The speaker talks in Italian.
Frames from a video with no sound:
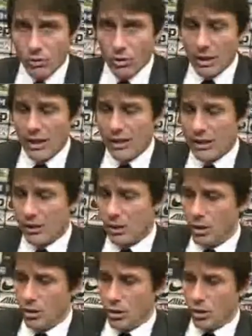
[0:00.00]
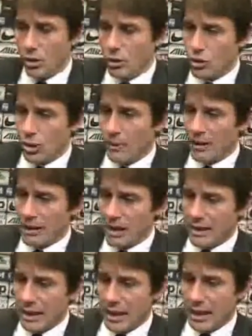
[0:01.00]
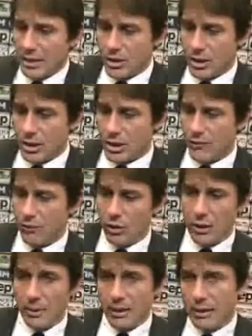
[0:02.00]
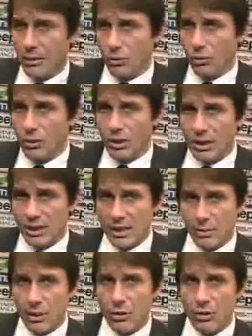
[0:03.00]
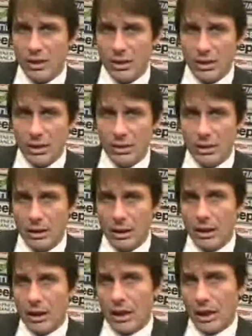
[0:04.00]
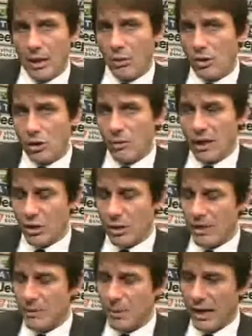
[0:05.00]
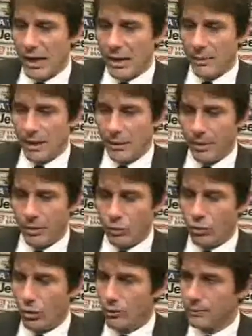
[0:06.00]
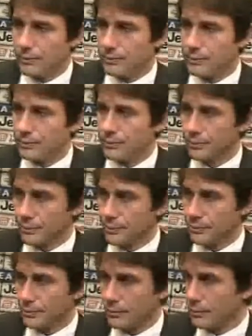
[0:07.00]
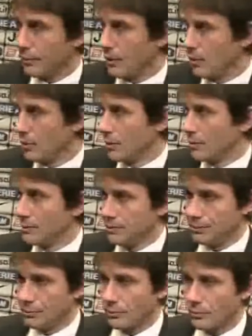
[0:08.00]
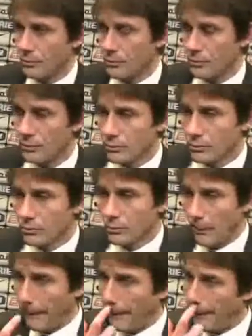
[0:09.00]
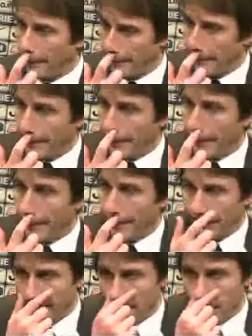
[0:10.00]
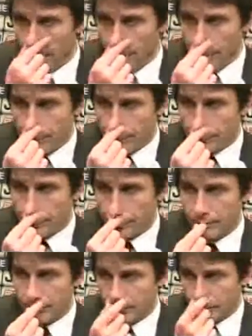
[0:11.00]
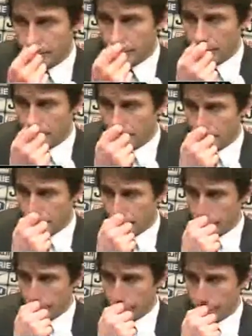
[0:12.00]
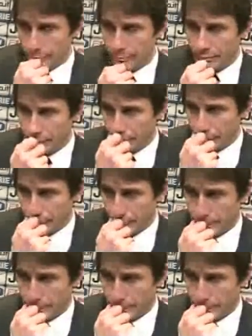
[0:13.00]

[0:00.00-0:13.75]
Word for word: un'organizzazione di gioco, c'è una mentalità, c'è, voglia da parte di tutti di essere protagonisti e questo mi lascia a me sperare per, per tutto. Secondo, secondo, passaggio della Lazio qui allo stadio della Juventus, è cambiato qualcosa da quella da 0-0